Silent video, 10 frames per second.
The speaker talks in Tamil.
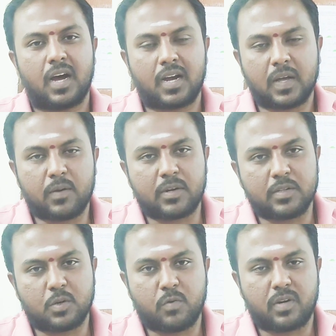ஆனால் அவங்க
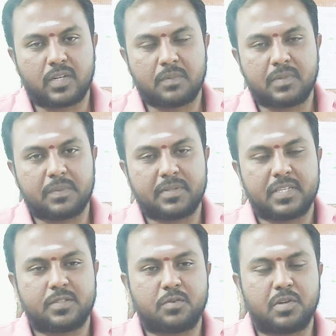வந்து ஒவ்வொரு டைம் இதை
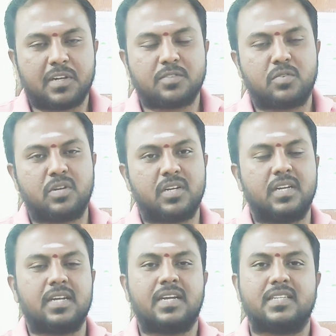பற்றி சொல்லுங்கள்
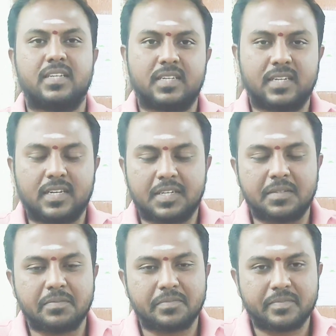சொல்லுங்கன்னு கேட்டு இருக்காங்க
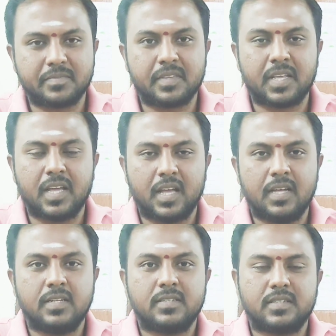
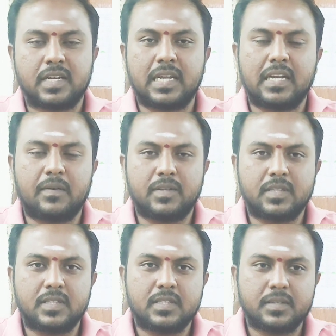சரி நான்
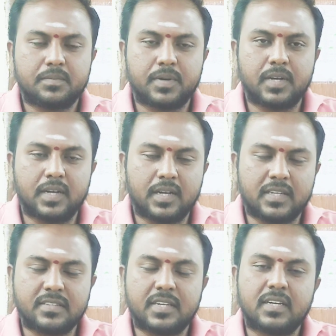வந்து இப்போ
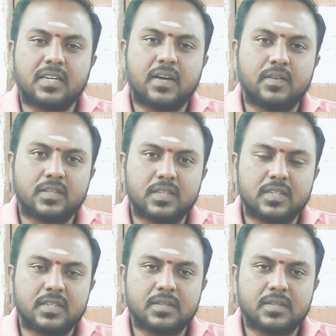ரீசண்டாக வந்து